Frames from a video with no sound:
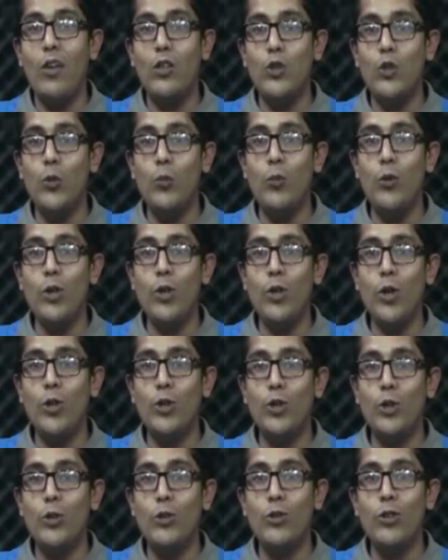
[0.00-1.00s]
সুপ্রিয়
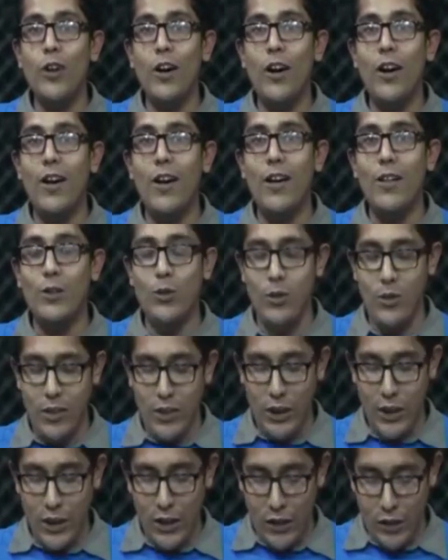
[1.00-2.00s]
দর্শক দৈনিক
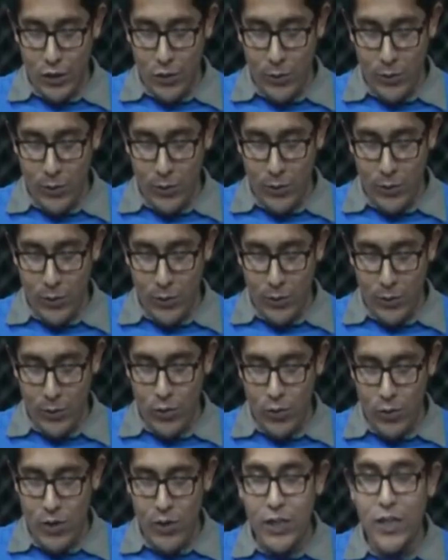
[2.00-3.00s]
শিক্ষা নিয়মিত আয়োজন
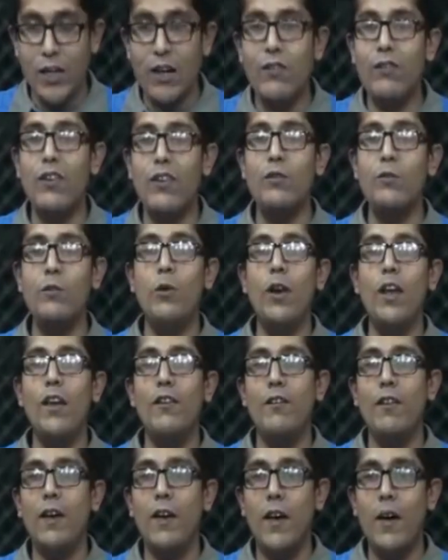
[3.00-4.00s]
দৈনিক শিক্ষার ফেসবুক
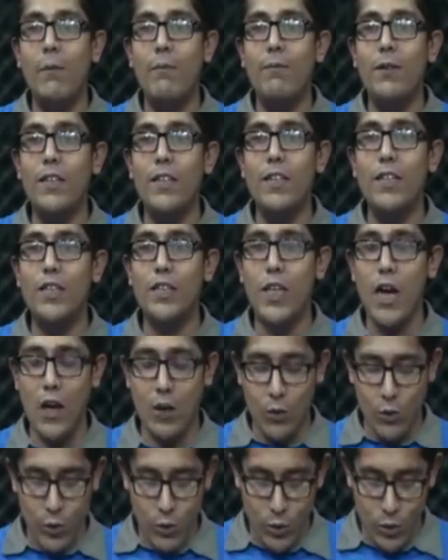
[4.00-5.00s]
লাইভে আপনাদের
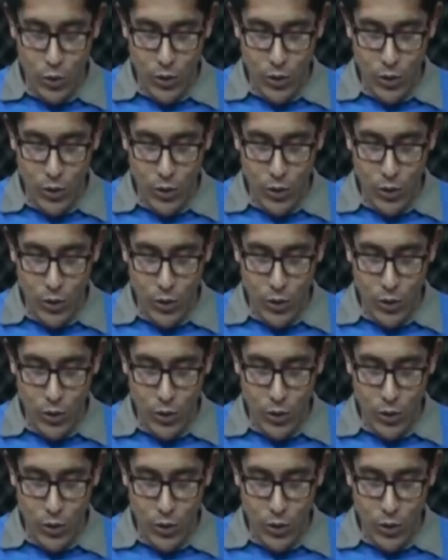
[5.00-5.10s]
স্বাগত